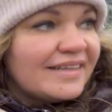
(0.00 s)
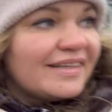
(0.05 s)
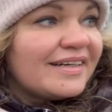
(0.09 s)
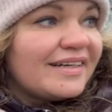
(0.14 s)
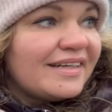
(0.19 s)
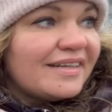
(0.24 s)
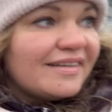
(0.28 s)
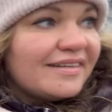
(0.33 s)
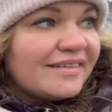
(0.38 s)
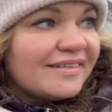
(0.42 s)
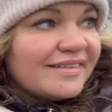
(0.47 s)

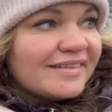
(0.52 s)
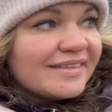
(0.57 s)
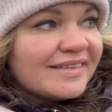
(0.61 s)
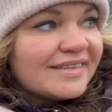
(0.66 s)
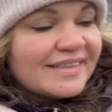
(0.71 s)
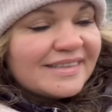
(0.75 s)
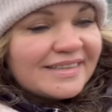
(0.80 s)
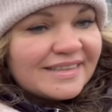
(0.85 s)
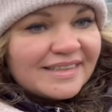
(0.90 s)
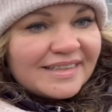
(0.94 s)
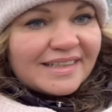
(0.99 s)
Алло?
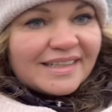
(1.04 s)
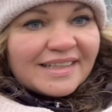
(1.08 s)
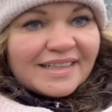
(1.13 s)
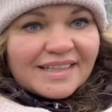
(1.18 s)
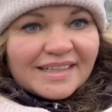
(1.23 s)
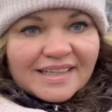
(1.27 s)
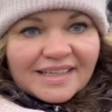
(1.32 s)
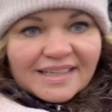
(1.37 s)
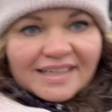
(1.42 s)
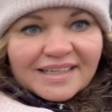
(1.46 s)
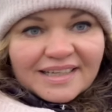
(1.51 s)

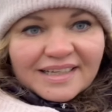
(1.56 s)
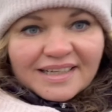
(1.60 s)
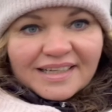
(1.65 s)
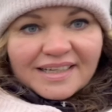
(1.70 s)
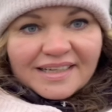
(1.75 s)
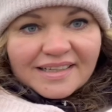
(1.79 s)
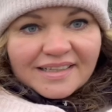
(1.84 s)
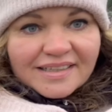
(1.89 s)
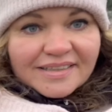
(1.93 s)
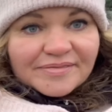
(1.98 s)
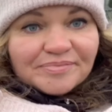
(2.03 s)

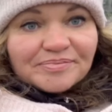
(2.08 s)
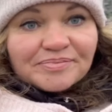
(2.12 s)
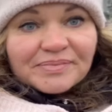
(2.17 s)
э,